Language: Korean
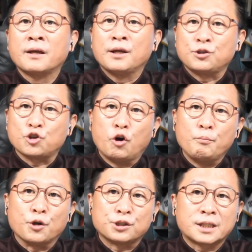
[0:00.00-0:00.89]
요
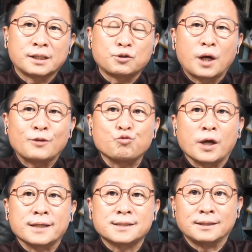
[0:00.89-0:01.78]
며칠 동안
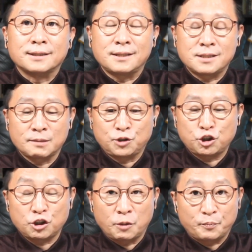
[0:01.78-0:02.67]
외신들이 지금
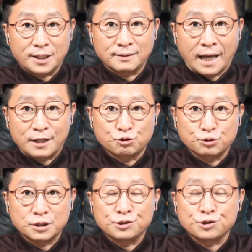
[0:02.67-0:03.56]
뜨겁게
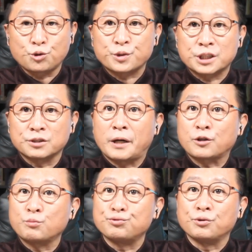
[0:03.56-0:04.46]
달구고 있는 소식은
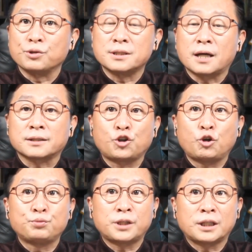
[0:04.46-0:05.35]
바로 무엇이냐?
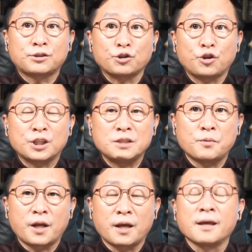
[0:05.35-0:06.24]
트럼프 대통령이
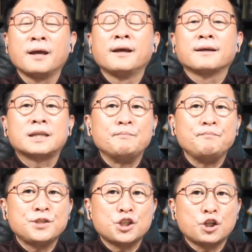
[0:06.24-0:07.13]
이번에
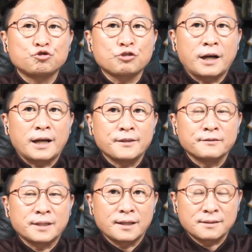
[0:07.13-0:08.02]
김정은과
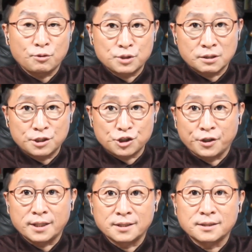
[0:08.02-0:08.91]
관련된 소식을
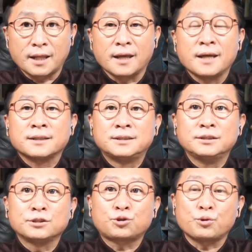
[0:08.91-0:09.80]
전했는데
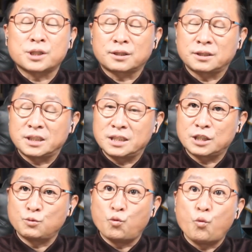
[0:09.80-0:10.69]
그 소식들이
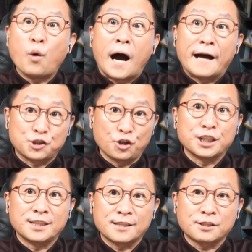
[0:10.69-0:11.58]
지금
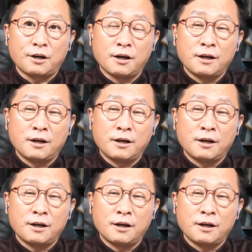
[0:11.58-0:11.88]
와전이 돼서